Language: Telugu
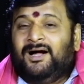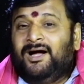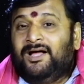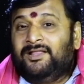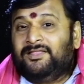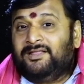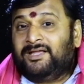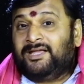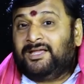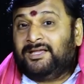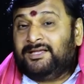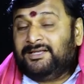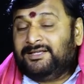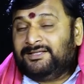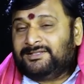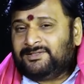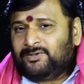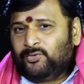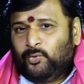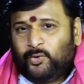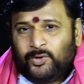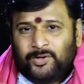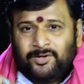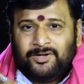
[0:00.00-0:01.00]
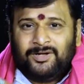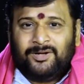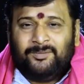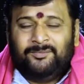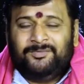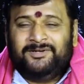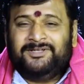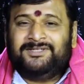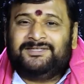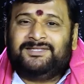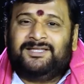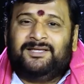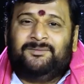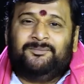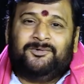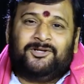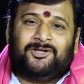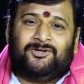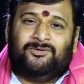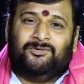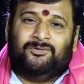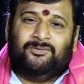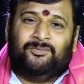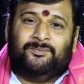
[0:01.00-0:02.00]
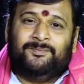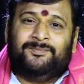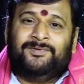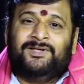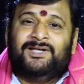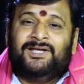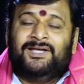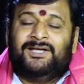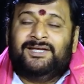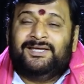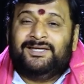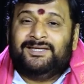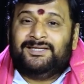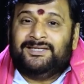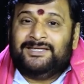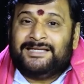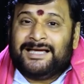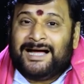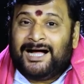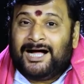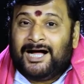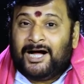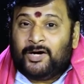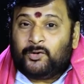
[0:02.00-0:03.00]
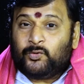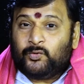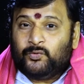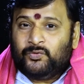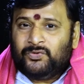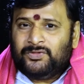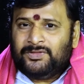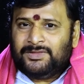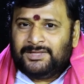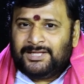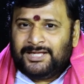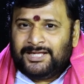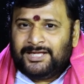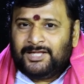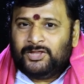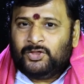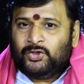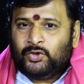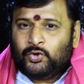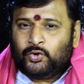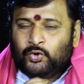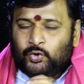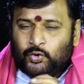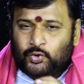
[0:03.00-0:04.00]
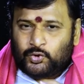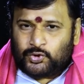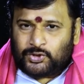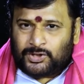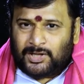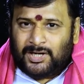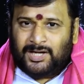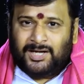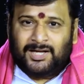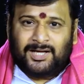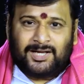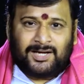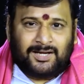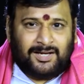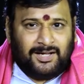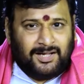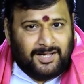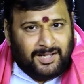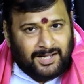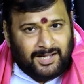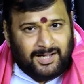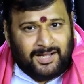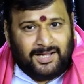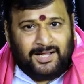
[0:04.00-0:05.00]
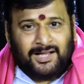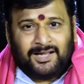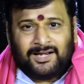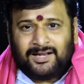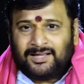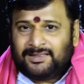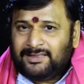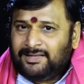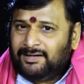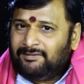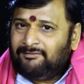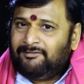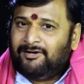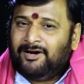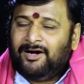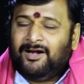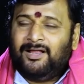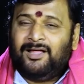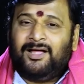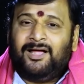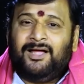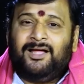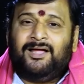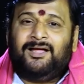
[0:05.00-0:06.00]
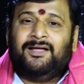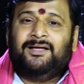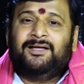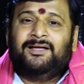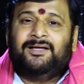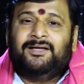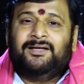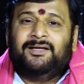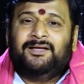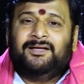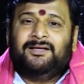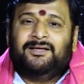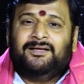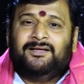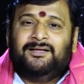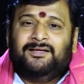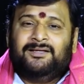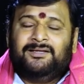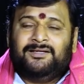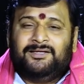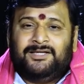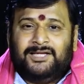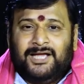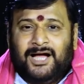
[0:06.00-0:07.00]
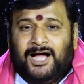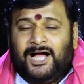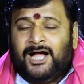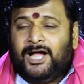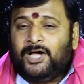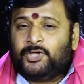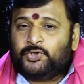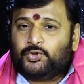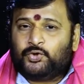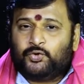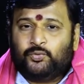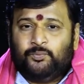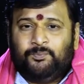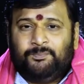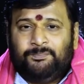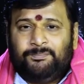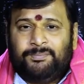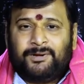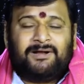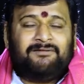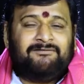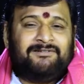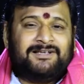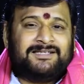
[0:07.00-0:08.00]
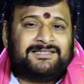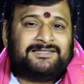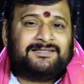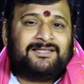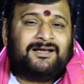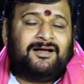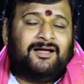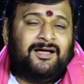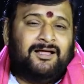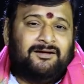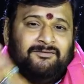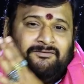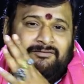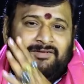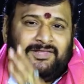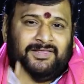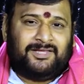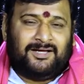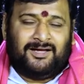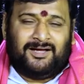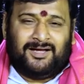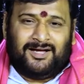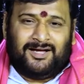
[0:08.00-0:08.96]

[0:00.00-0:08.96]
అందుకే ఈ శ్లోకం గమనిస్తే మనం యాకుందేందు తుషారహార ధవళ యా శుభ్ర వస్త్రాన్విత